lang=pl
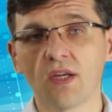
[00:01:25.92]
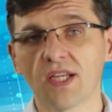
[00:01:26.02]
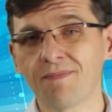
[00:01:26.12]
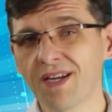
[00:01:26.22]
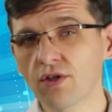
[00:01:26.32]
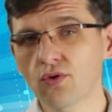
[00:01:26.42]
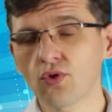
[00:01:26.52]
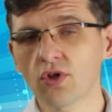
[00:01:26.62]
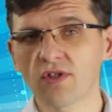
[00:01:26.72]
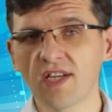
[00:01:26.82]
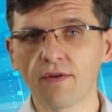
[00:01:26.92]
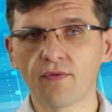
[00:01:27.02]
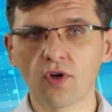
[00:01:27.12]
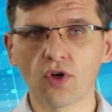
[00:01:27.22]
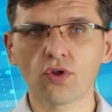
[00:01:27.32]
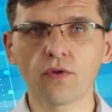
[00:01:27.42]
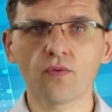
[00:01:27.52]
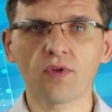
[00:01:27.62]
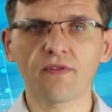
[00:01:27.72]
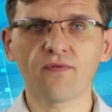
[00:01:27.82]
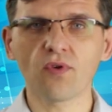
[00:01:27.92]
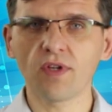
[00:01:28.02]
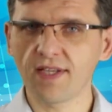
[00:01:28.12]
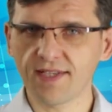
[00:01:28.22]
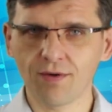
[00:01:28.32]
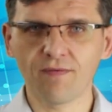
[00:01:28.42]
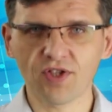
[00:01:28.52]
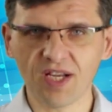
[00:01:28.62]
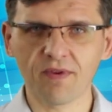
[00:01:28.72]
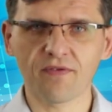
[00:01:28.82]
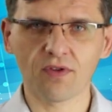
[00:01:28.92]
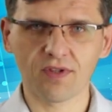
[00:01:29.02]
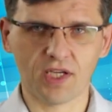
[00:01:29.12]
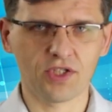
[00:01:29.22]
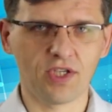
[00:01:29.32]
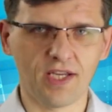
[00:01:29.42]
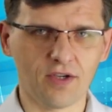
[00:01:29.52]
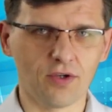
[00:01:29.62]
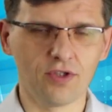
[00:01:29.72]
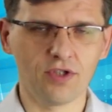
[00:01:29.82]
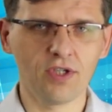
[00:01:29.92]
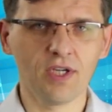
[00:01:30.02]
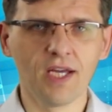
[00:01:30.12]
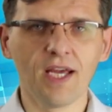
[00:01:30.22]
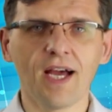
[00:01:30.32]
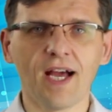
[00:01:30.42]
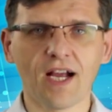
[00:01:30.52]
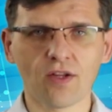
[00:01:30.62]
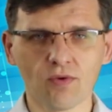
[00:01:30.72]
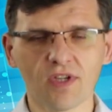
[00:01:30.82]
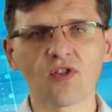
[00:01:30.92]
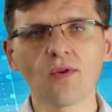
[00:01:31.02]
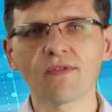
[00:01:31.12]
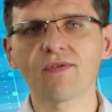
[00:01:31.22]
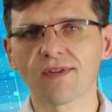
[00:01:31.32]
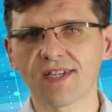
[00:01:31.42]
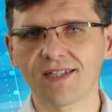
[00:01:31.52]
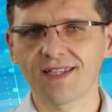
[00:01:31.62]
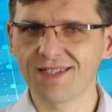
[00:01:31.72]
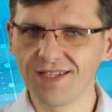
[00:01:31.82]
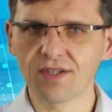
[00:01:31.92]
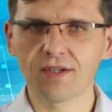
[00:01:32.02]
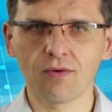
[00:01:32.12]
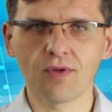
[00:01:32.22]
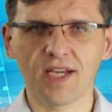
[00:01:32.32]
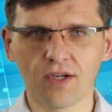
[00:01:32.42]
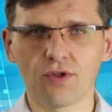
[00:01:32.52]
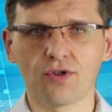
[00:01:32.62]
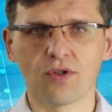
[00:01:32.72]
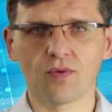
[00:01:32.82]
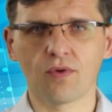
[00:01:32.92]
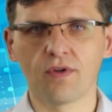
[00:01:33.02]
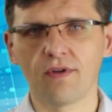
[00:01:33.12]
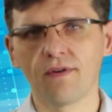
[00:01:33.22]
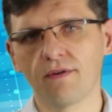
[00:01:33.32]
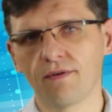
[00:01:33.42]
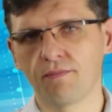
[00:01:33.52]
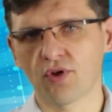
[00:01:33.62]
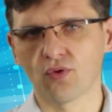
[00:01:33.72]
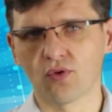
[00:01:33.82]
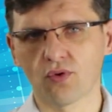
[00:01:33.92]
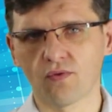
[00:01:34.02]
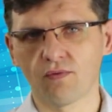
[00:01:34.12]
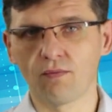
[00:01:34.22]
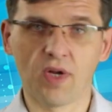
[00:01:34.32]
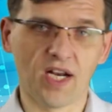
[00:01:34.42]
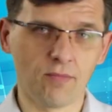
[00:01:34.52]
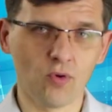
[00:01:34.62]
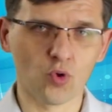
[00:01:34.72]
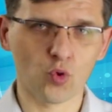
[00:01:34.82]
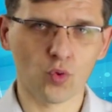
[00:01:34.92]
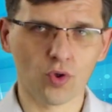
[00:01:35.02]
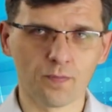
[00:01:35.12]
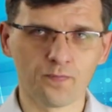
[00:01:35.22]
Jest bardzo dużo rodzajów kosztów, których w ogóle nie zauważamy w kontekście jakości, a które są związane z niską jakością y, produktów albo usług.